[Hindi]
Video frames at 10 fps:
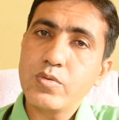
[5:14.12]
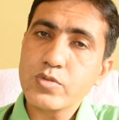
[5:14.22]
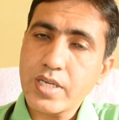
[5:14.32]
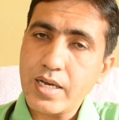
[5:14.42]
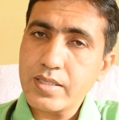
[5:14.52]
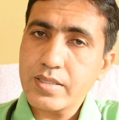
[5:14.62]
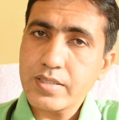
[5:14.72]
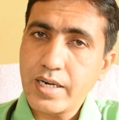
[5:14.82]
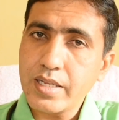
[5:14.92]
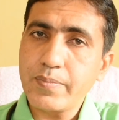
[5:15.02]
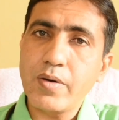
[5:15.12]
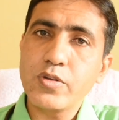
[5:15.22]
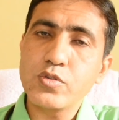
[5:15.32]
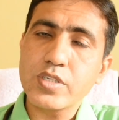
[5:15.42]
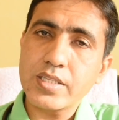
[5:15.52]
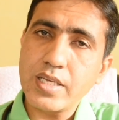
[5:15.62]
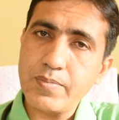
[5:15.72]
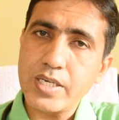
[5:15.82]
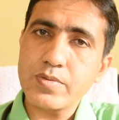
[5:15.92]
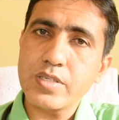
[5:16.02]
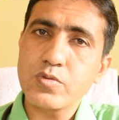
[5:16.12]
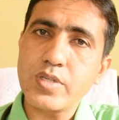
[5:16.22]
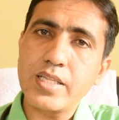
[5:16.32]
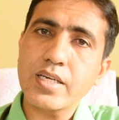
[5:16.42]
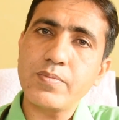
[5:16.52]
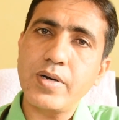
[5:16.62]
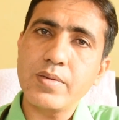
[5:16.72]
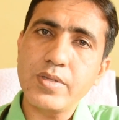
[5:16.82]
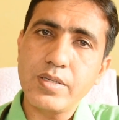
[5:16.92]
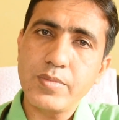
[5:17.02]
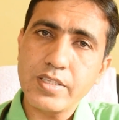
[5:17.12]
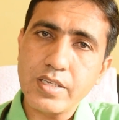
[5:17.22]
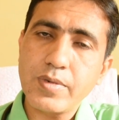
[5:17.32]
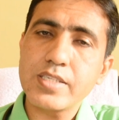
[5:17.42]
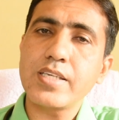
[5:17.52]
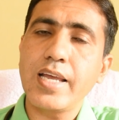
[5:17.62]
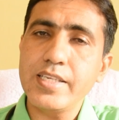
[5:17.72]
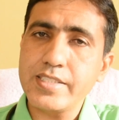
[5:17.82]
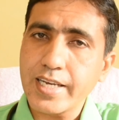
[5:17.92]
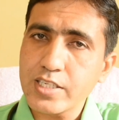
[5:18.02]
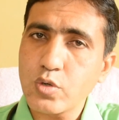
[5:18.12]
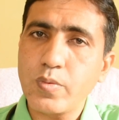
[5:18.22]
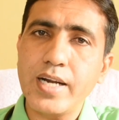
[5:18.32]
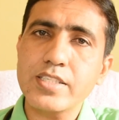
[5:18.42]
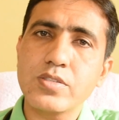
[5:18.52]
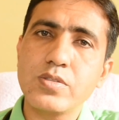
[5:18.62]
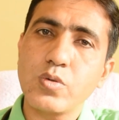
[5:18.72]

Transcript: उसका थर्टी पावर यूज करते हैं पांच पांच बूंद आधा कप पानी में दिन में तीन बार साइलिसिया के जो वार्स